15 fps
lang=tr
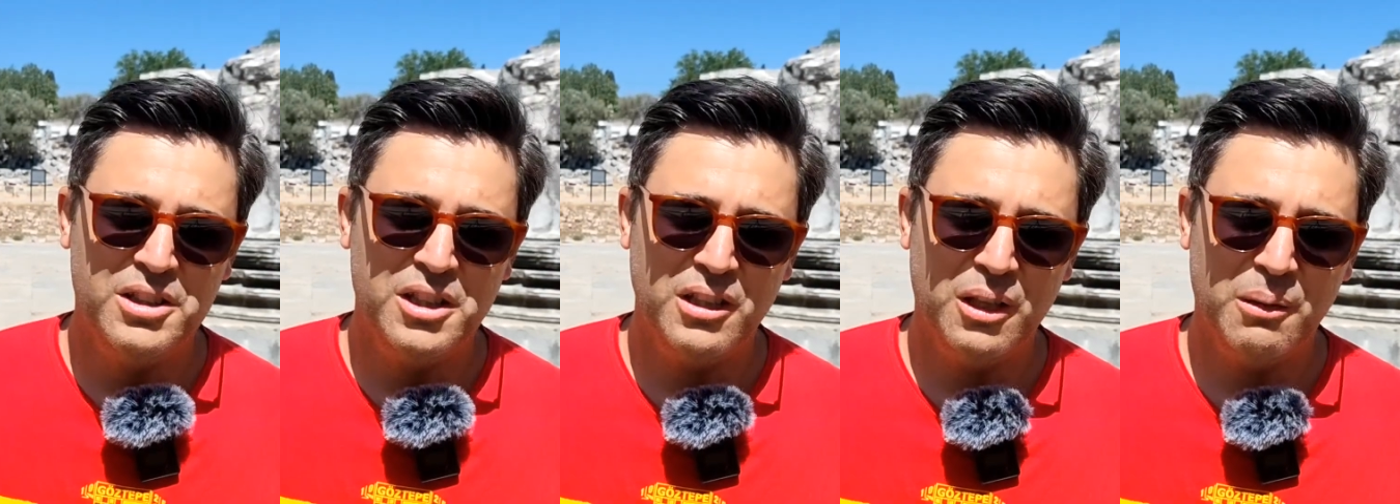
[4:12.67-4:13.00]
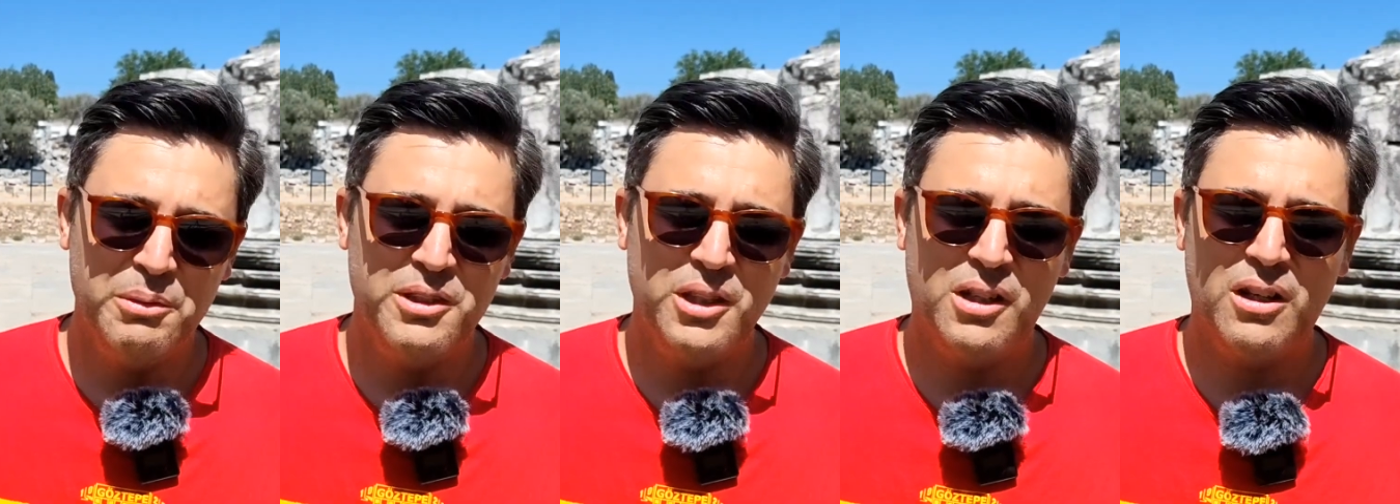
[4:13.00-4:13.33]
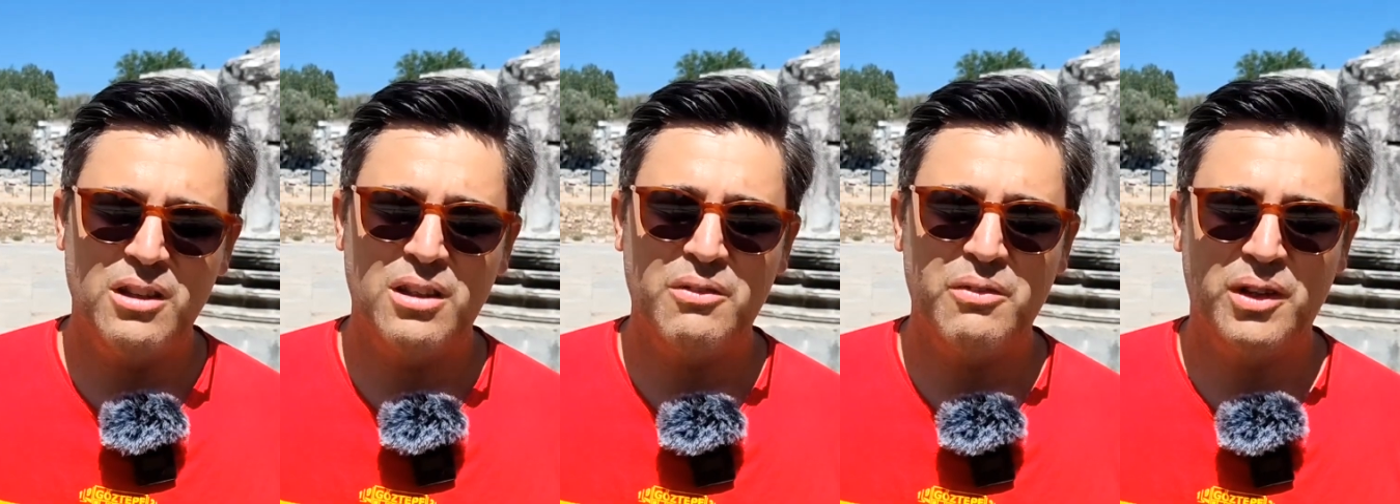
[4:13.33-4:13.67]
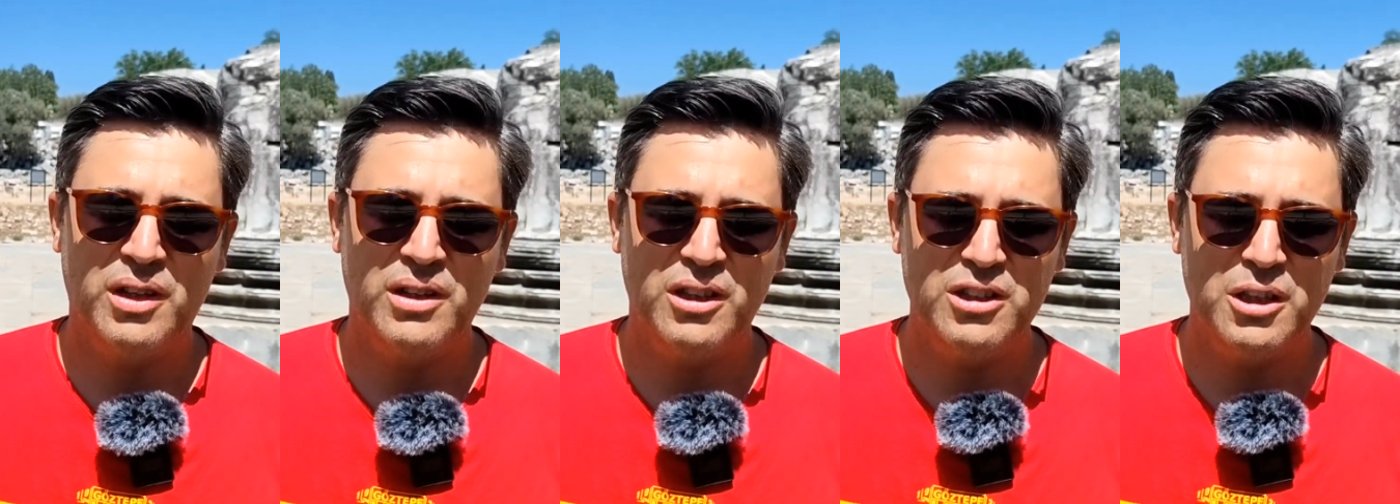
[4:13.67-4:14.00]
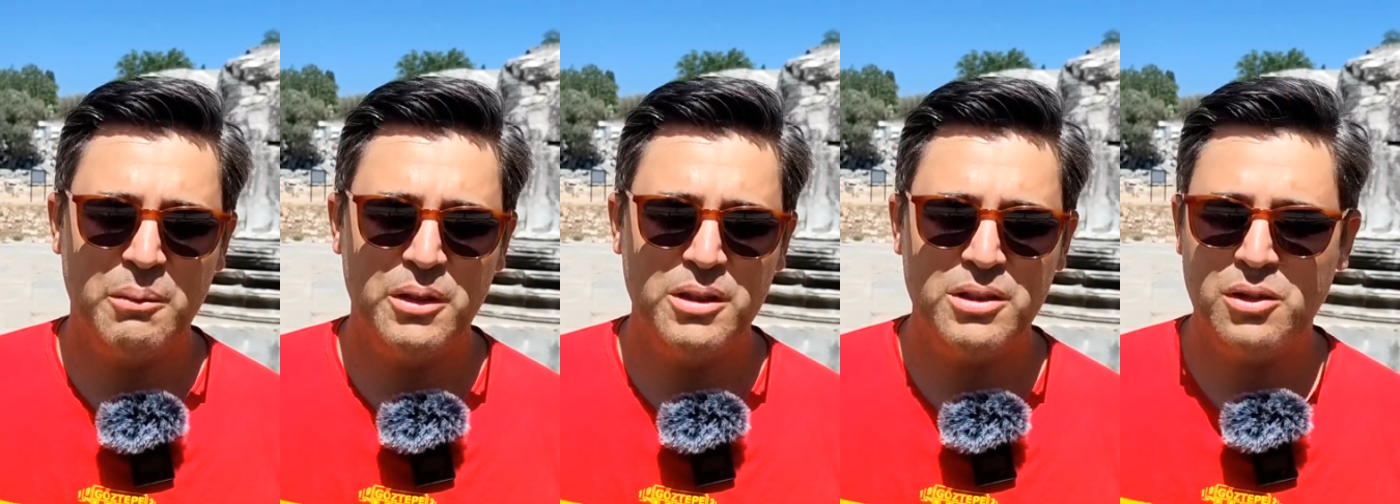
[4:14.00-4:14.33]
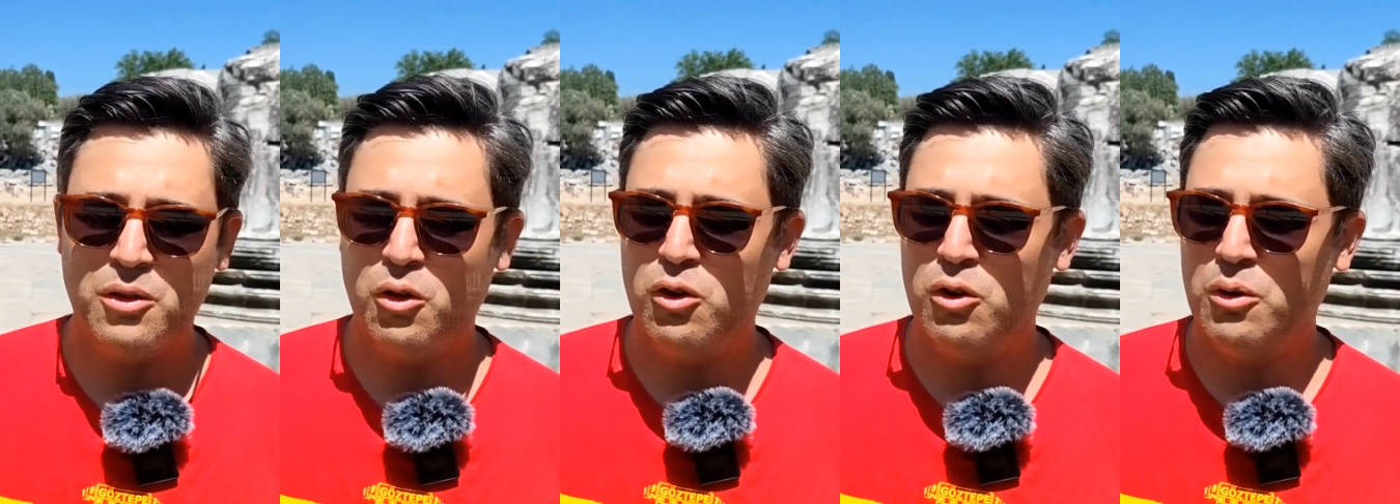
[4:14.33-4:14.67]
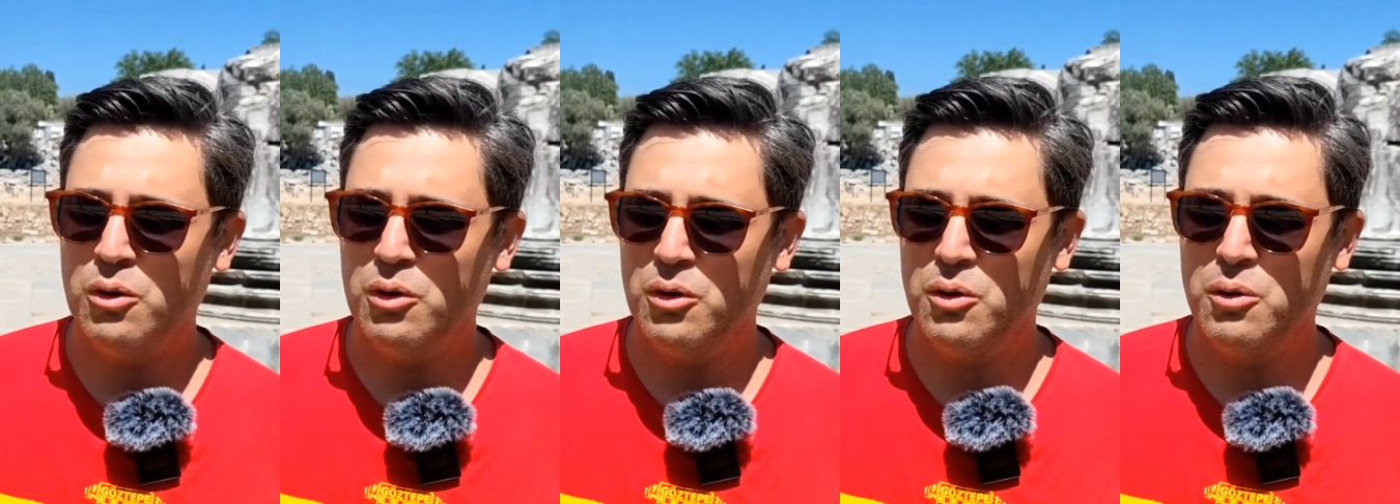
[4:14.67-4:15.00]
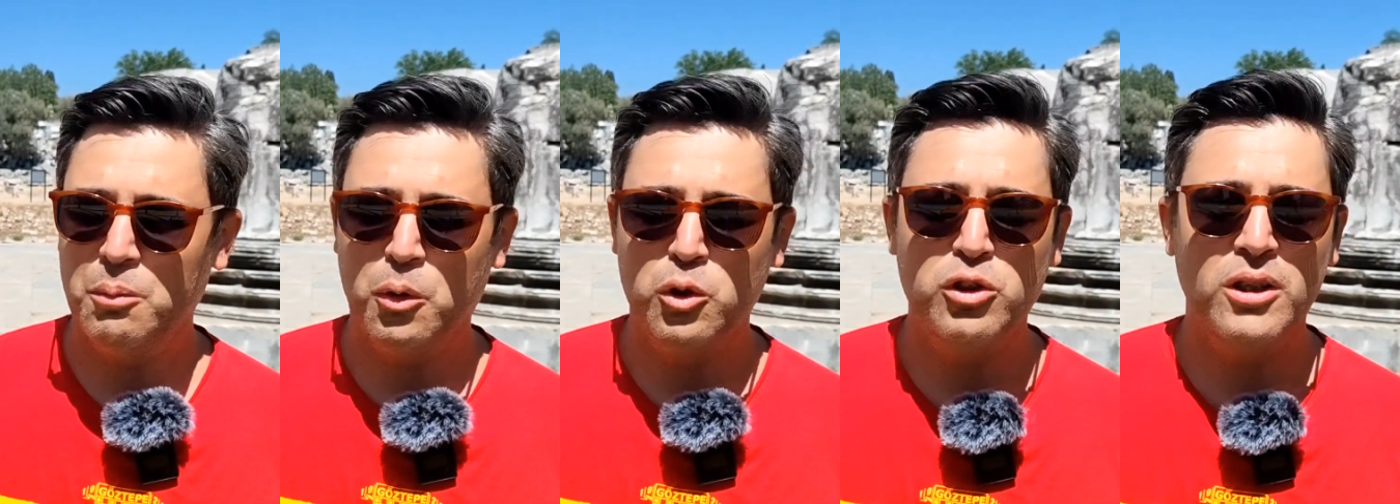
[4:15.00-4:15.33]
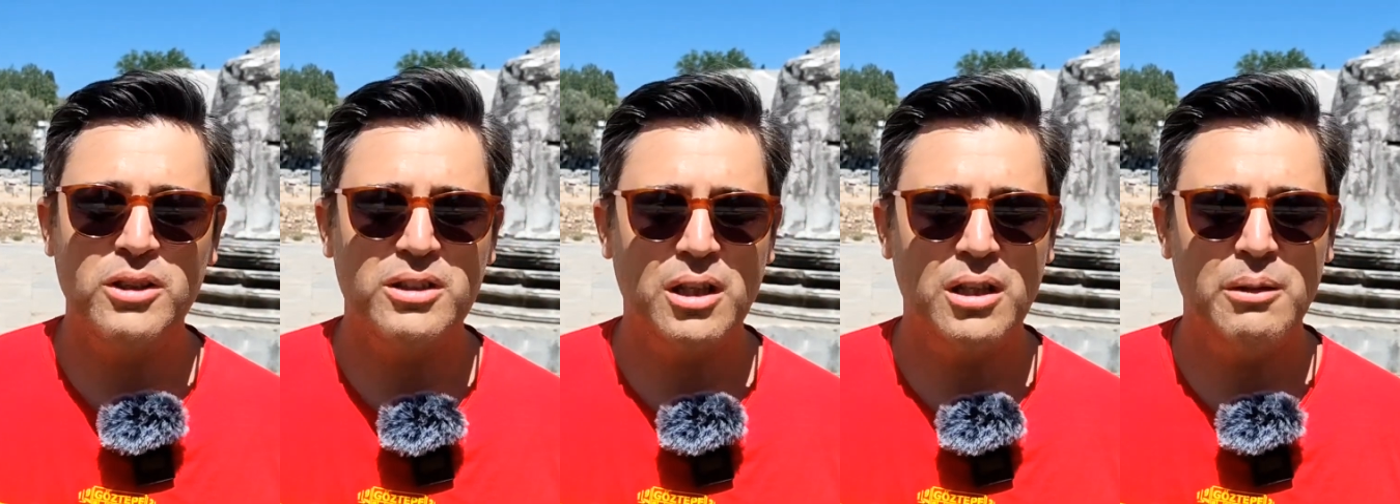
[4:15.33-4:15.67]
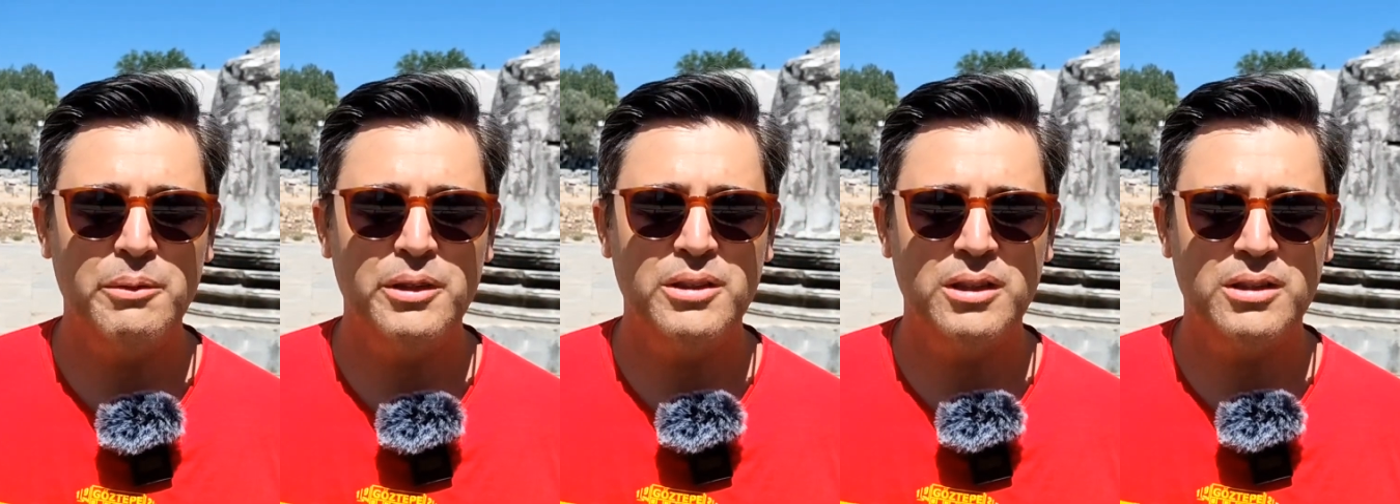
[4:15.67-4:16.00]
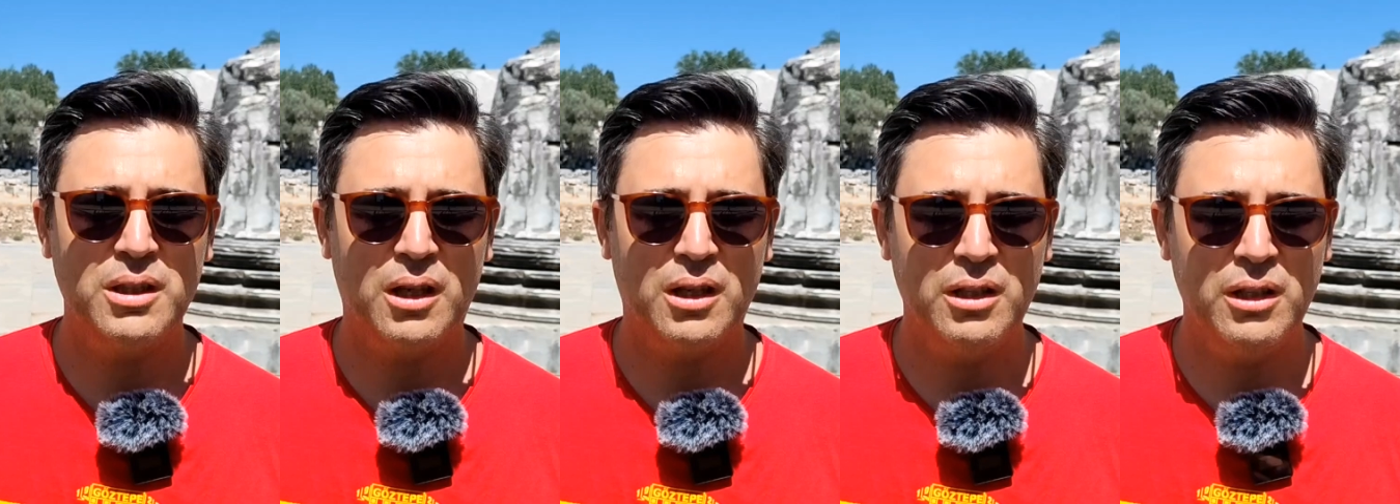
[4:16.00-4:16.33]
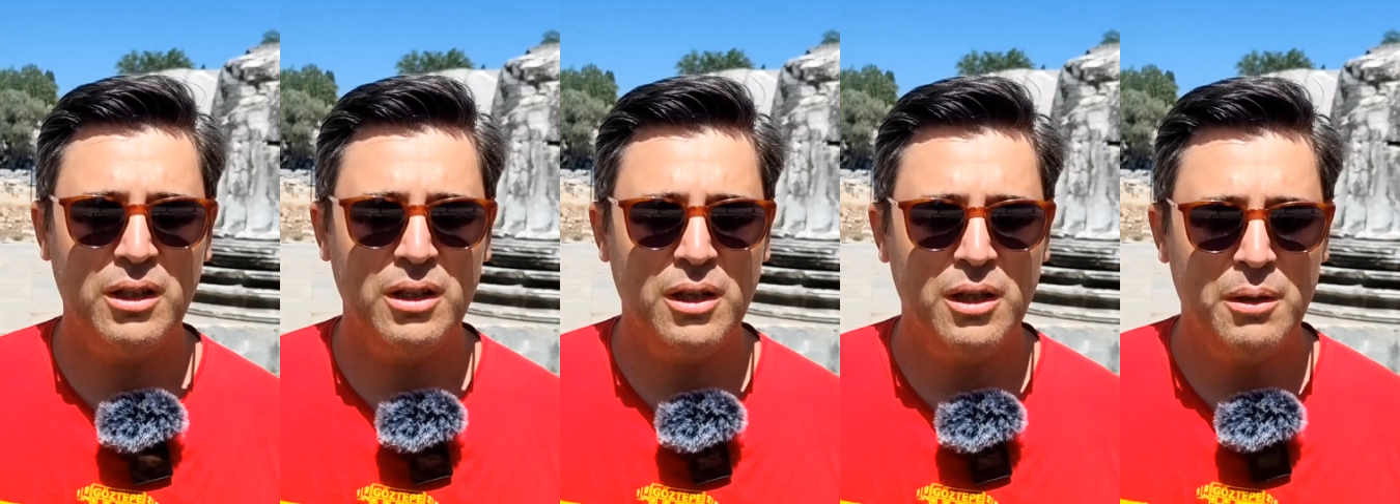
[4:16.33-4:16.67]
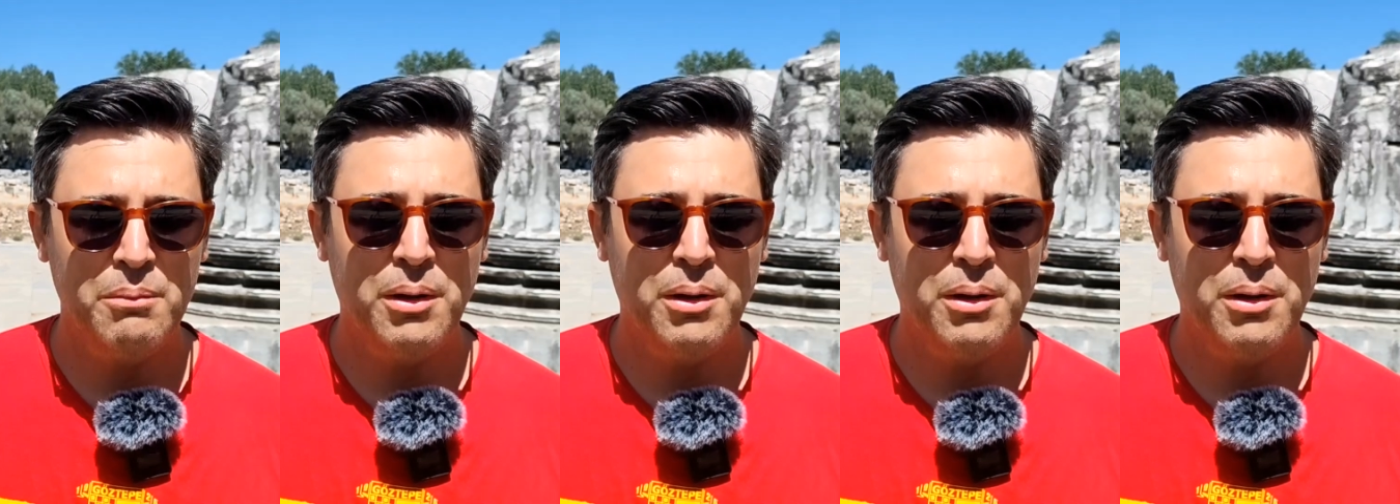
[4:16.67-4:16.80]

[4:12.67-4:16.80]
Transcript: İnşallah bir sakatlık falan yaşamaz. O potansiyelini bizde sahaya